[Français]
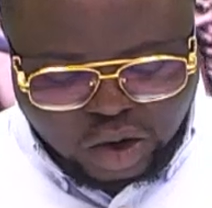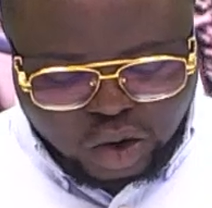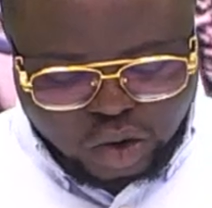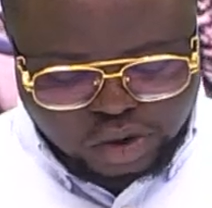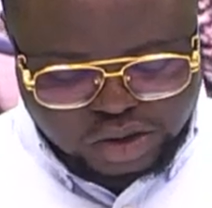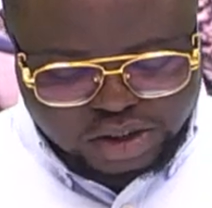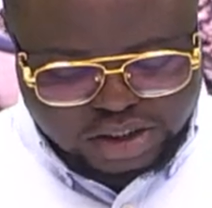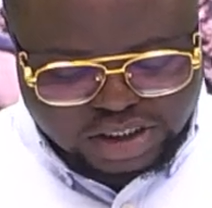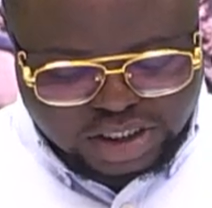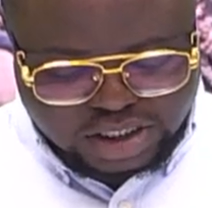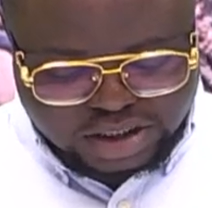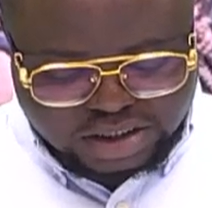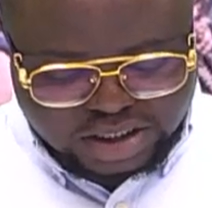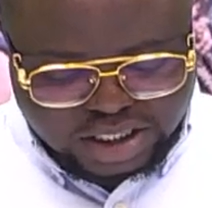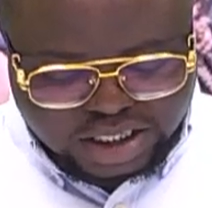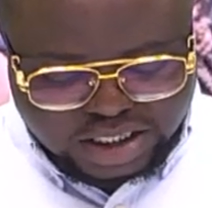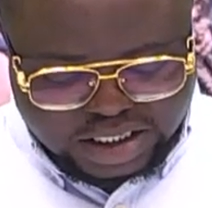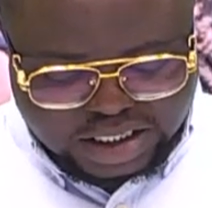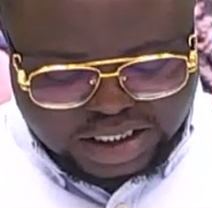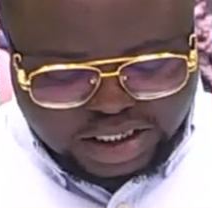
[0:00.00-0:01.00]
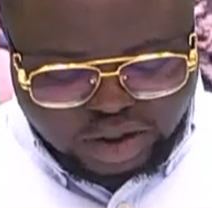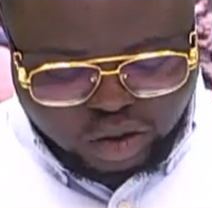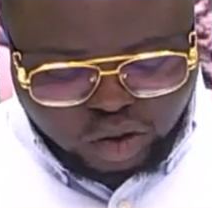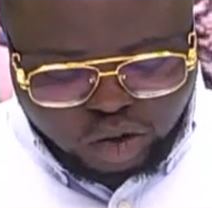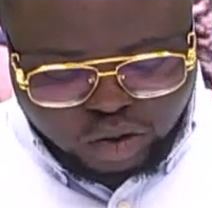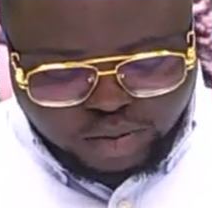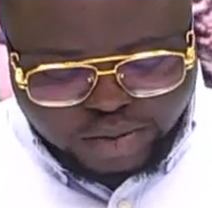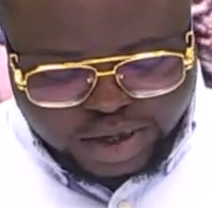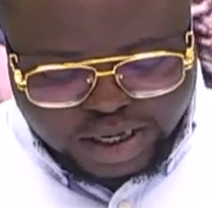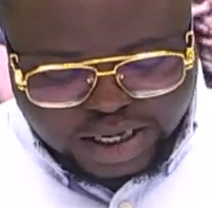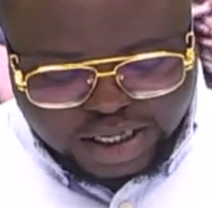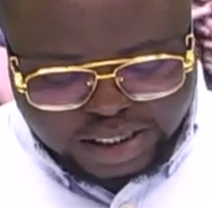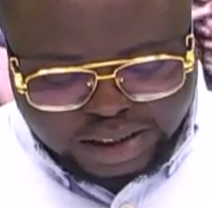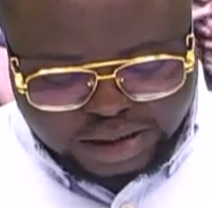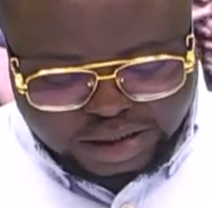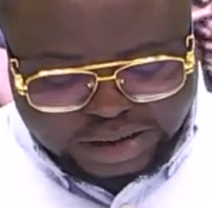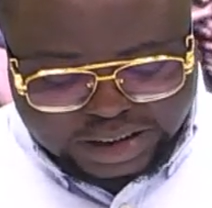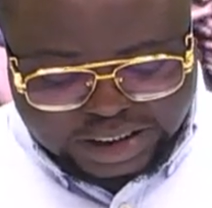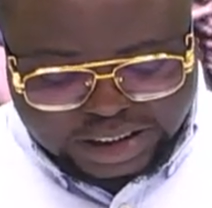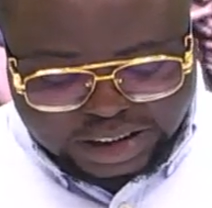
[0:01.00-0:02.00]
au centre Guy
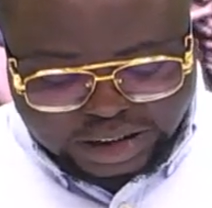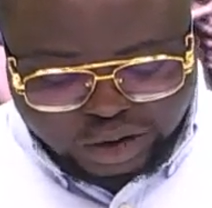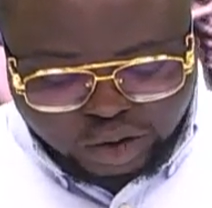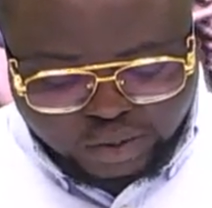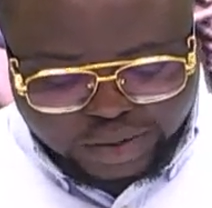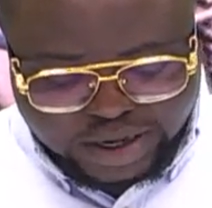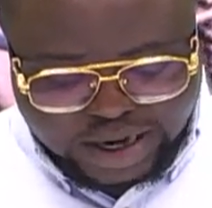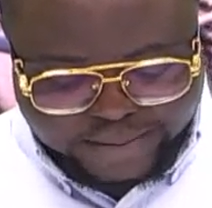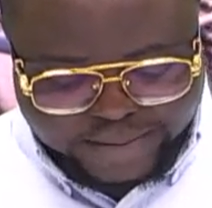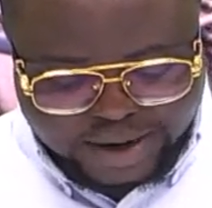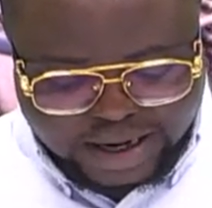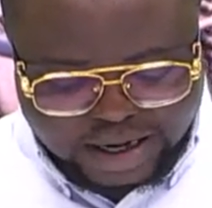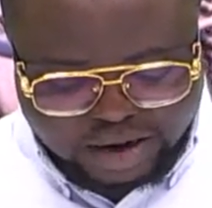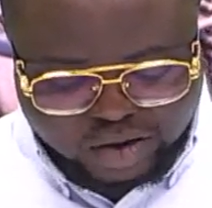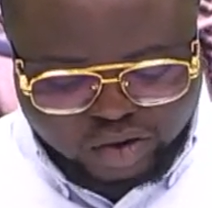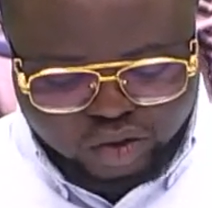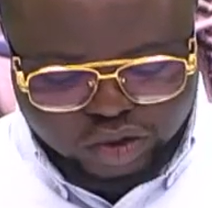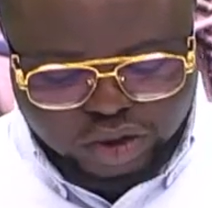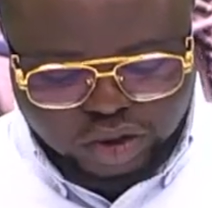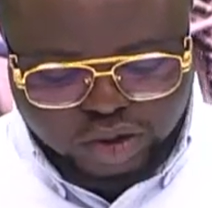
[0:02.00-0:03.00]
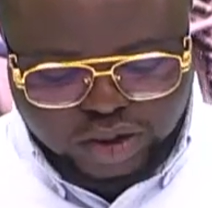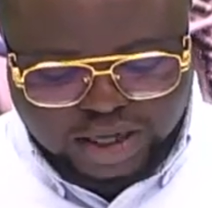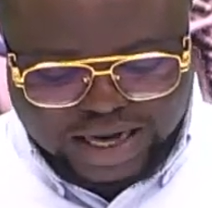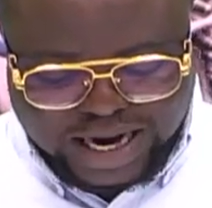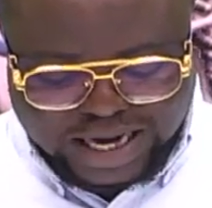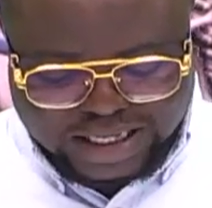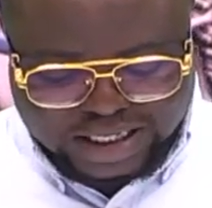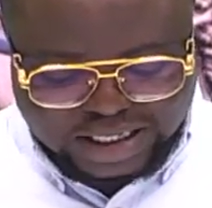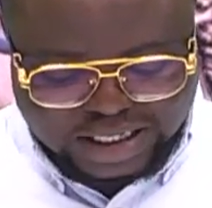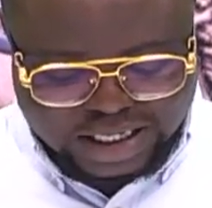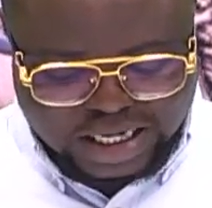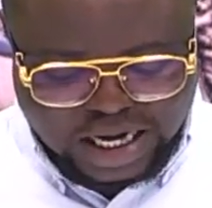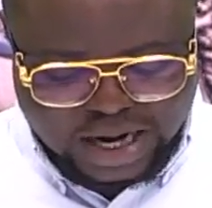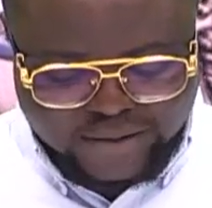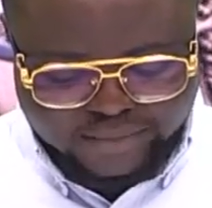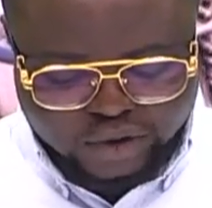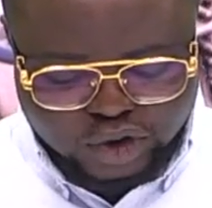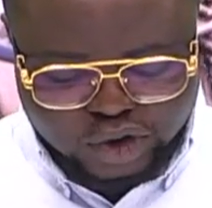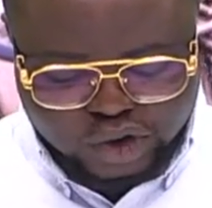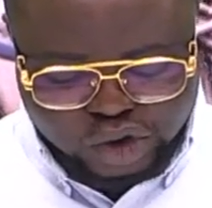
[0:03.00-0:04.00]
Riobé à Parakou, dans le cadre
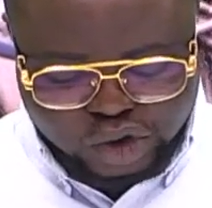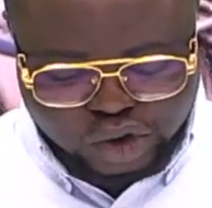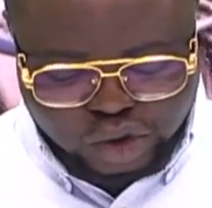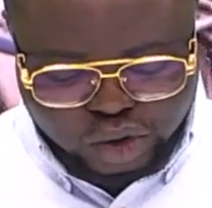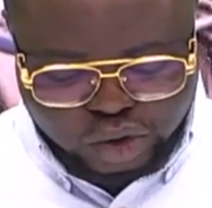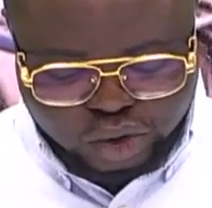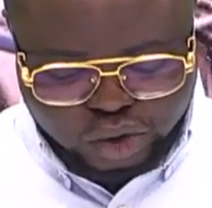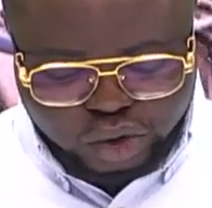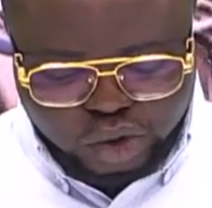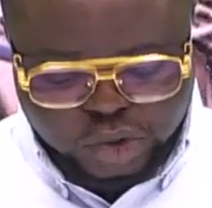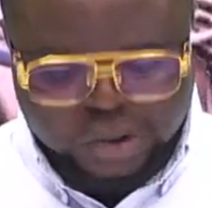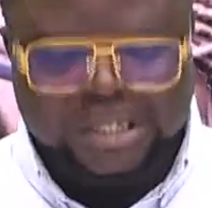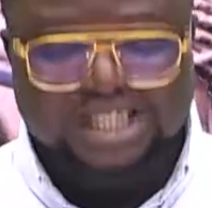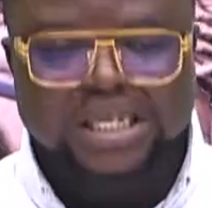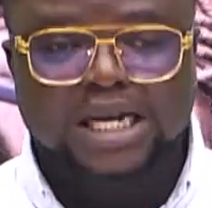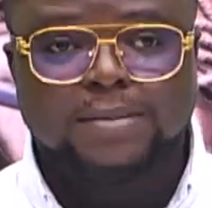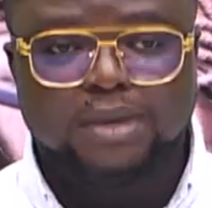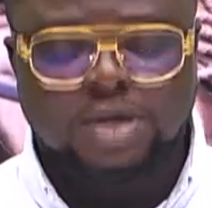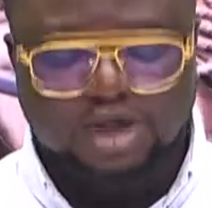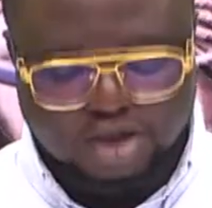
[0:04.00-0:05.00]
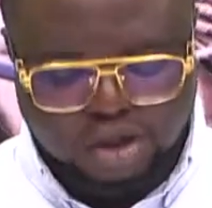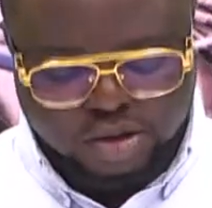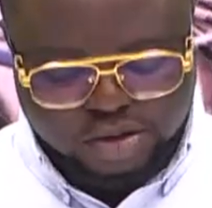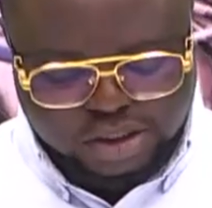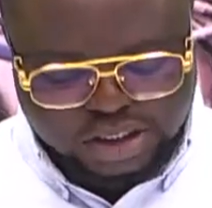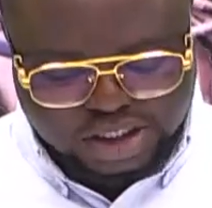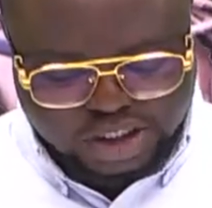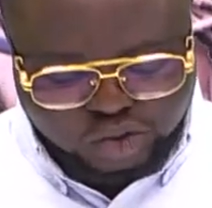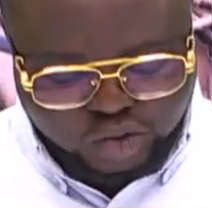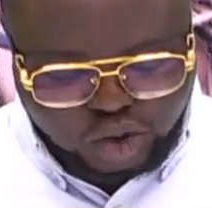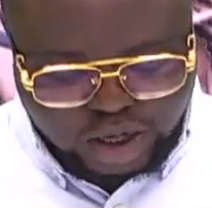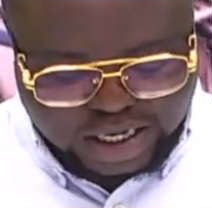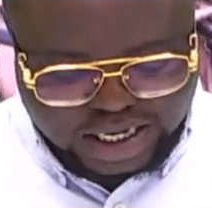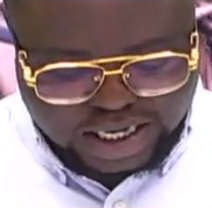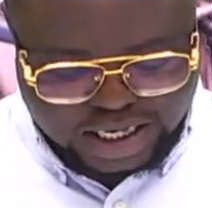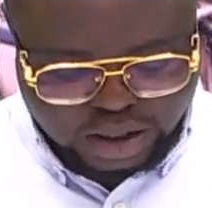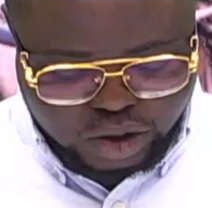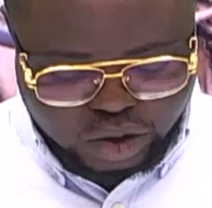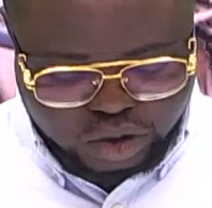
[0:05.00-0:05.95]
de son deuxième camp citoyen,